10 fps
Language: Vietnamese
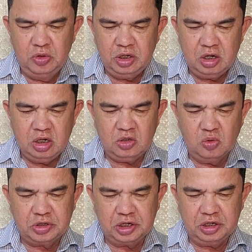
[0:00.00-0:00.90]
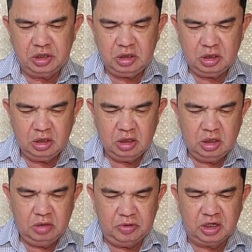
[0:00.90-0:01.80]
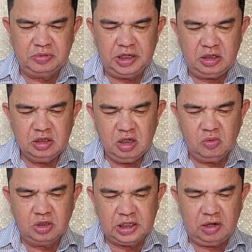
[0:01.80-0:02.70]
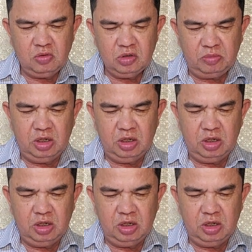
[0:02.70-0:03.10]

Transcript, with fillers: Nguyên đơn vụ kiện Viện Kiểm sát Nhân dân quận 6